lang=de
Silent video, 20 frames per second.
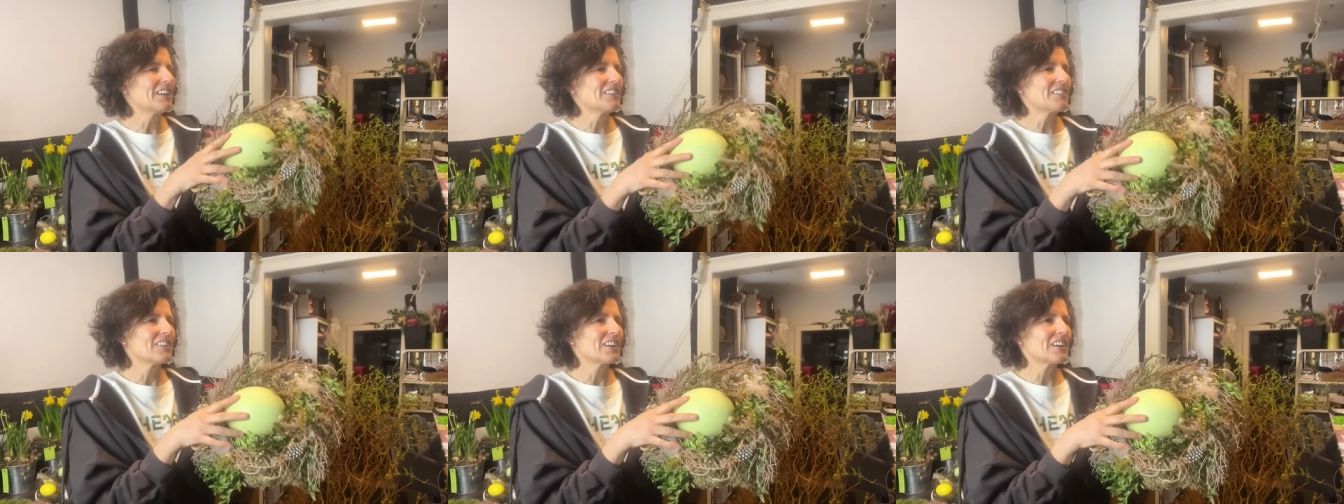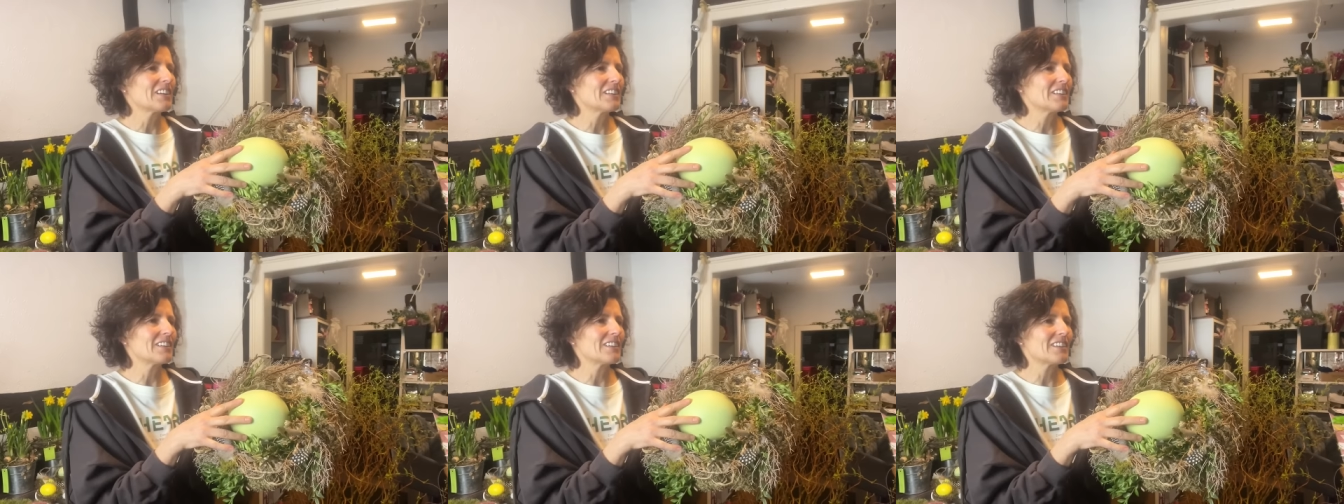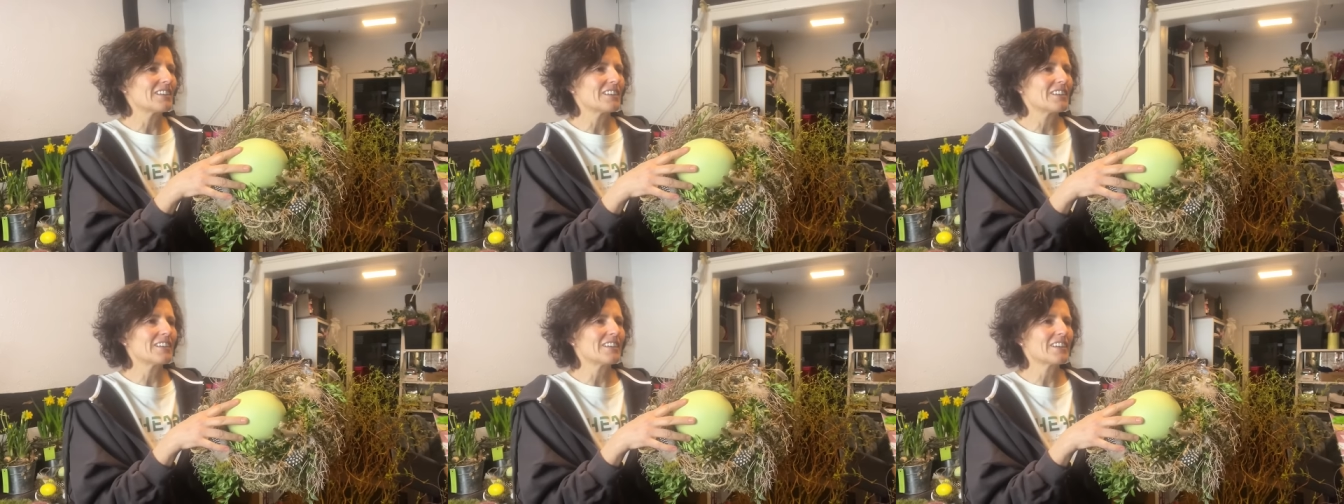weil
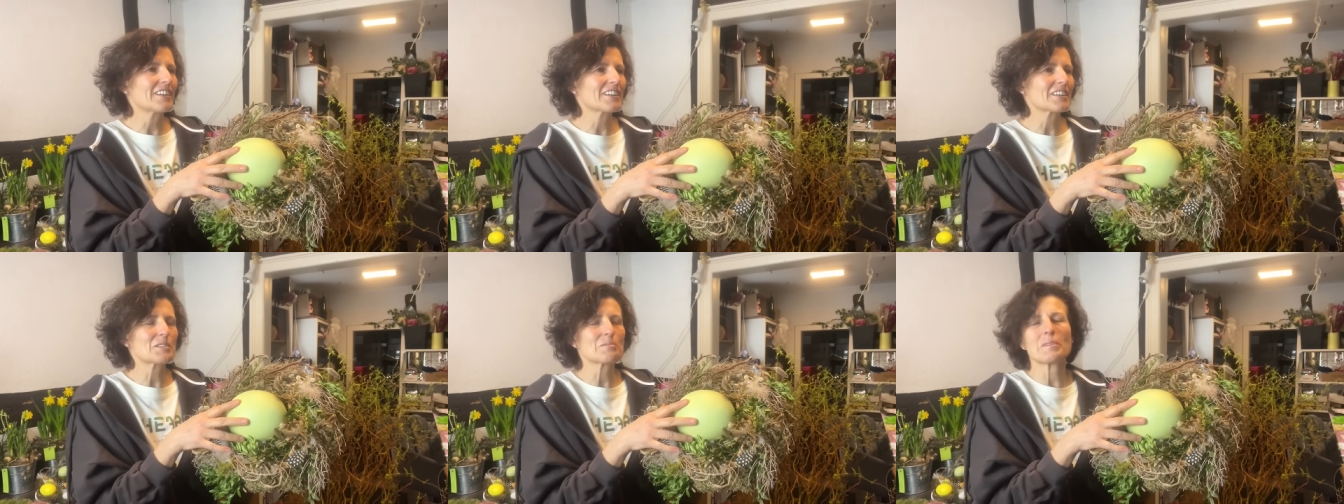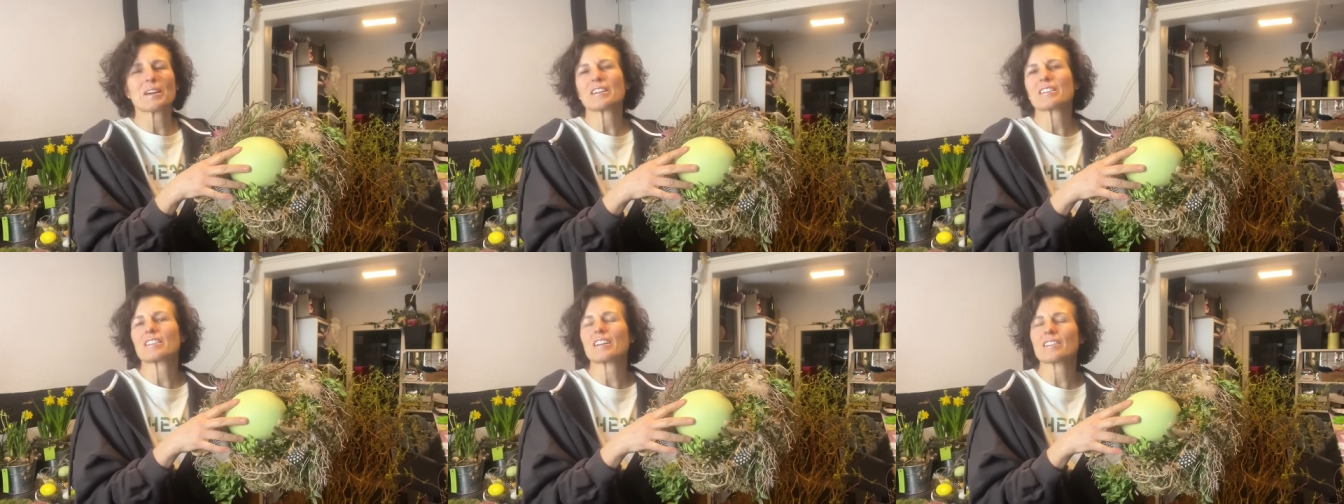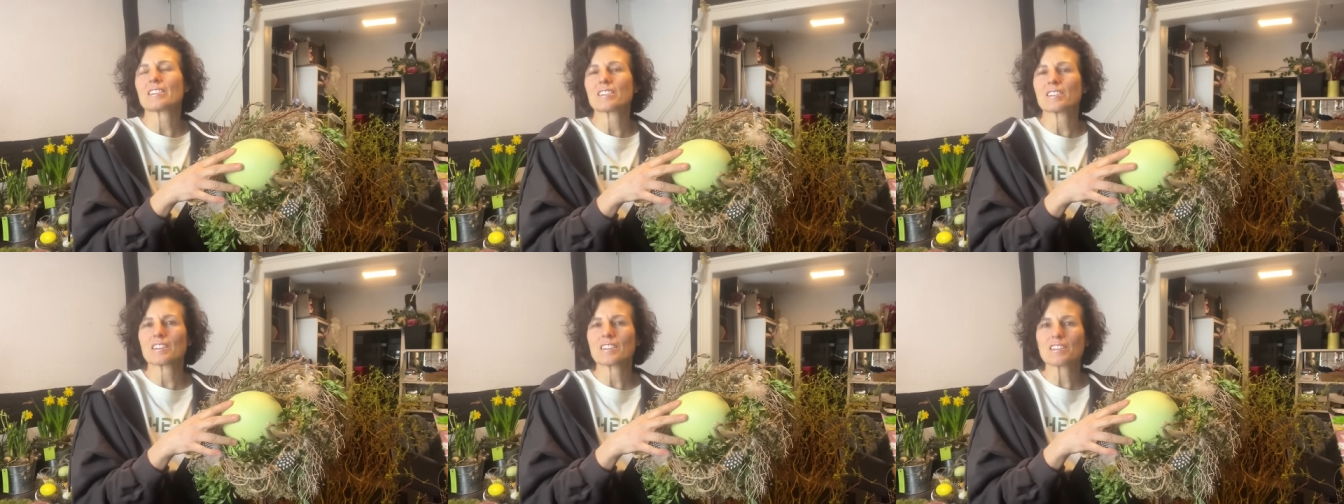äh, ich mache
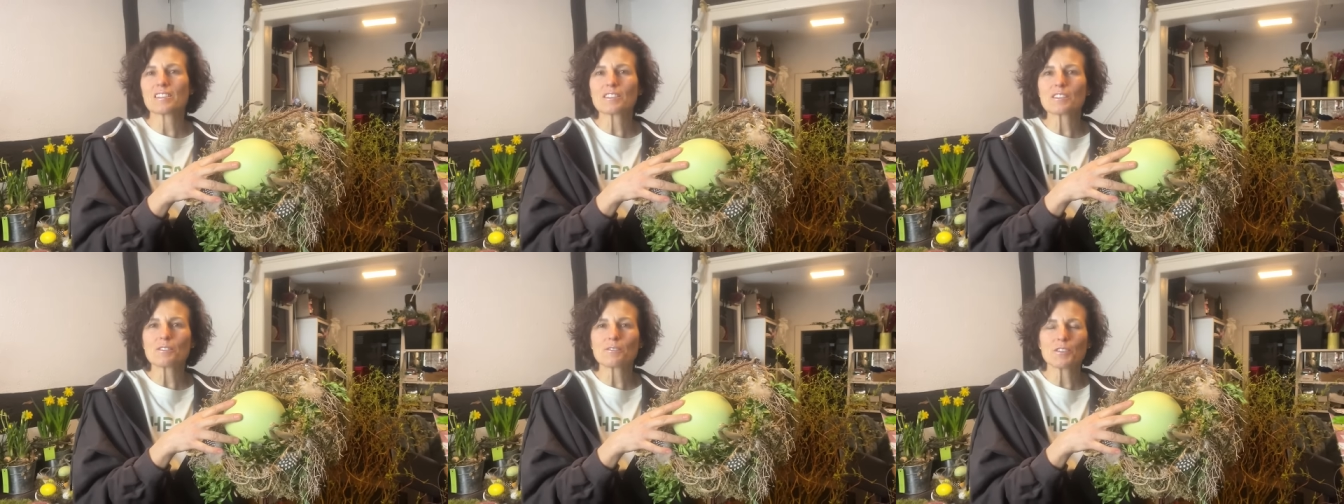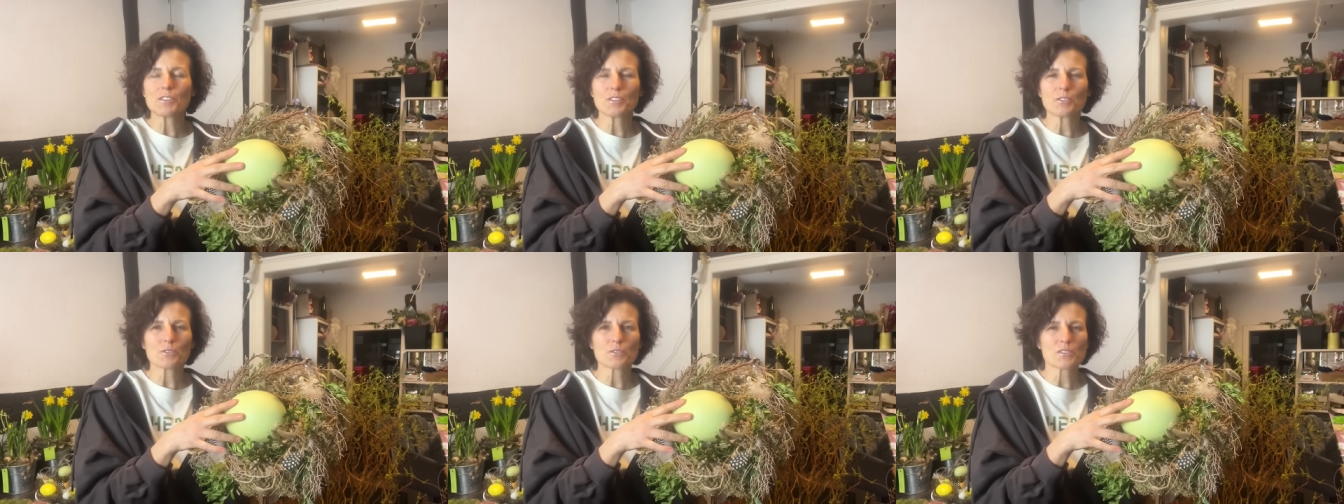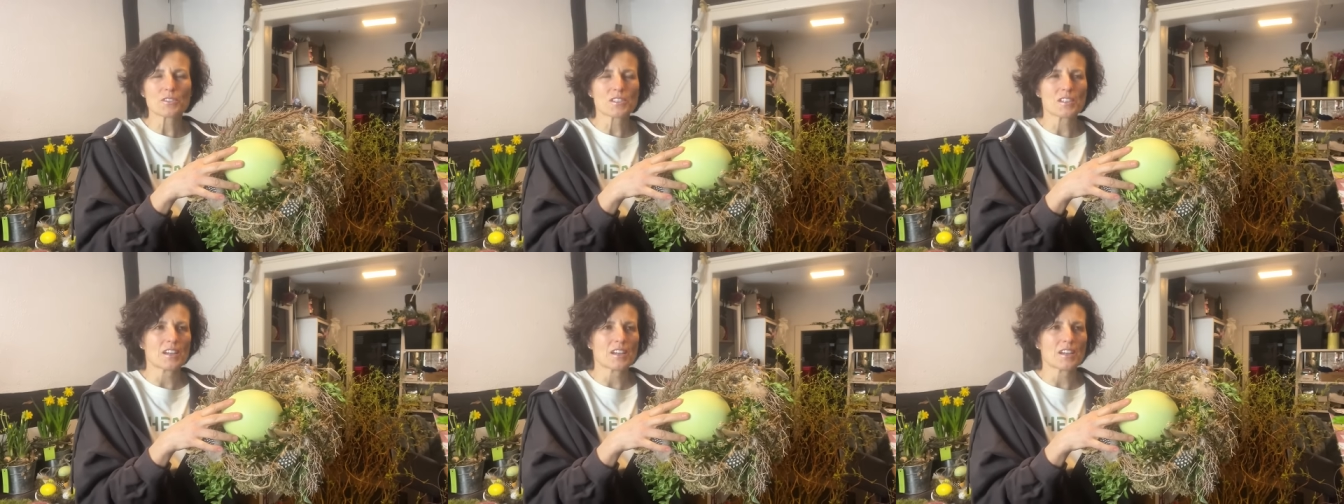tatsächlich die Videos